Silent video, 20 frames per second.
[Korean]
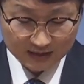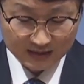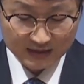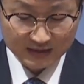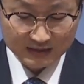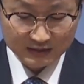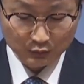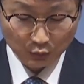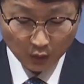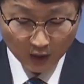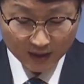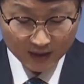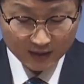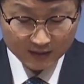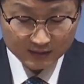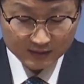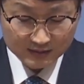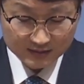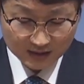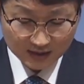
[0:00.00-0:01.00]
이
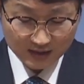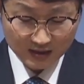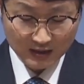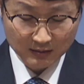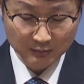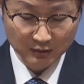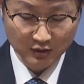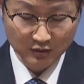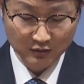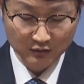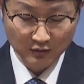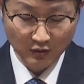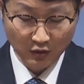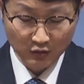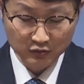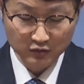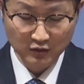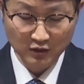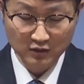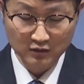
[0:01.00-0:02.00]
쾌락을 사랑하면
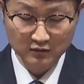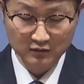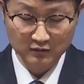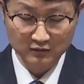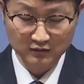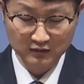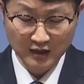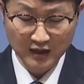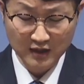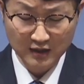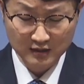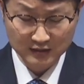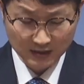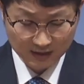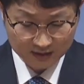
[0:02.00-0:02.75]
어떻게